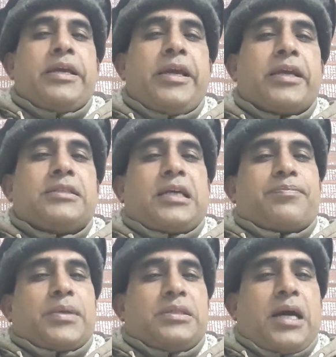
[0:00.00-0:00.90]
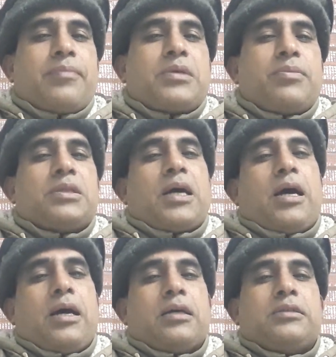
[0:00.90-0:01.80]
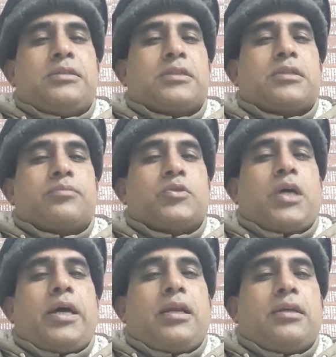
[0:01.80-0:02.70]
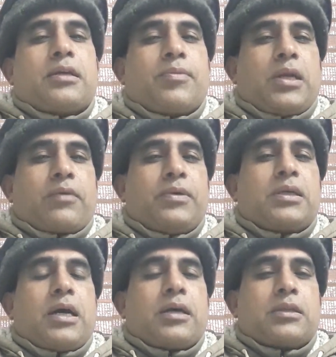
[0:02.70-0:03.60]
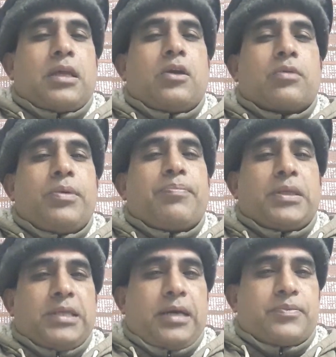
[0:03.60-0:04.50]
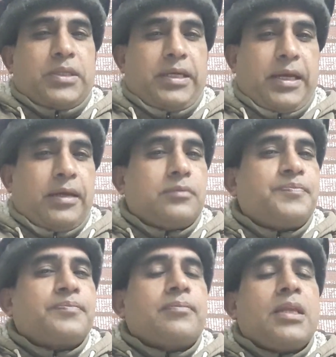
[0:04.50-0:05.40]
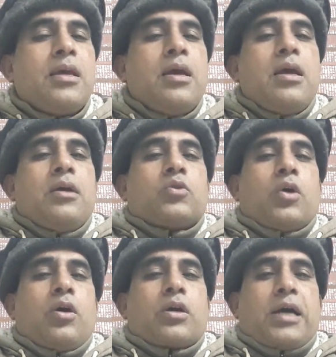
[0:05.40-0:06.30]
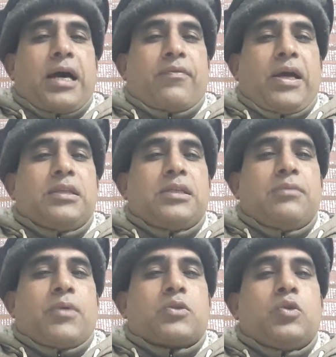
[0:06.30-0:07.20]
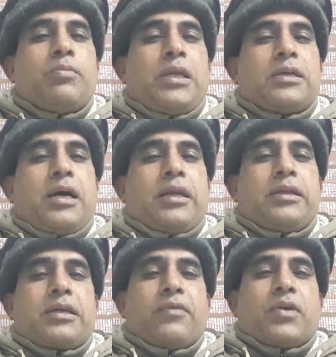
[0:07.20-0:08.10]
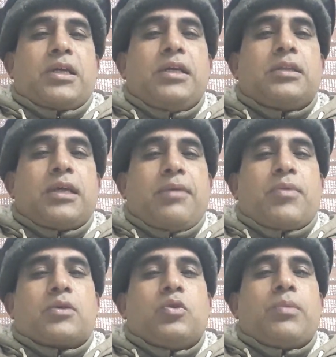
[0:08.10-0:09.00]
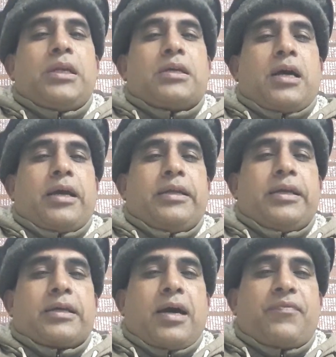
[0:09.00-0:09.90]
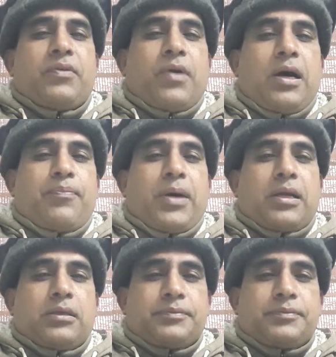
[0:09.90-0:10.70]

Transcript: एक जज पंजाब से भी था जस्टिस मुजाहिर अली अकबर नकवी का तल्लक भी पंजाब से है तो कार्रवाई थी मखदूम अली खान इनके वकील थे मखदूम अली खान ने काफ़ी वहाँ पर